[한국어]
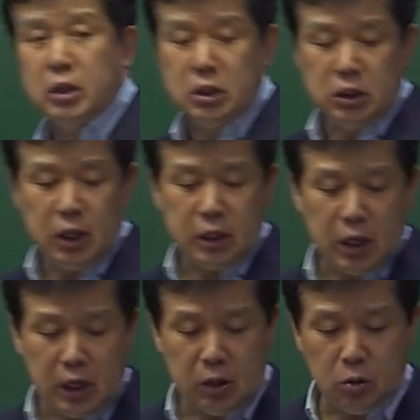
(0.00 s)

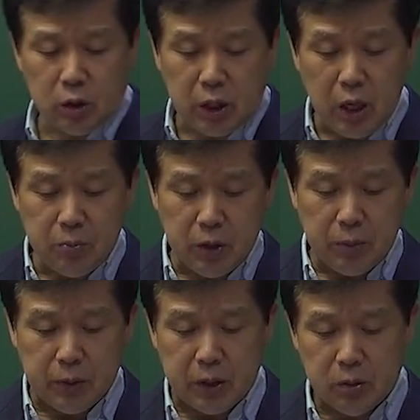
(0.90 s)
식에다가 이렇게 대입을 해
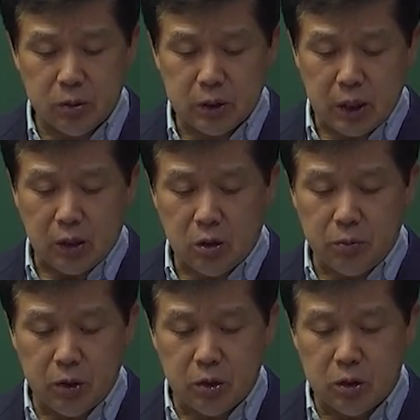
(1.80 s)
봐요. 자,
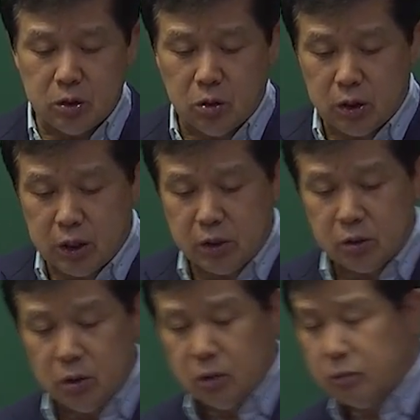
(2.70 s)
그러면은 여기에서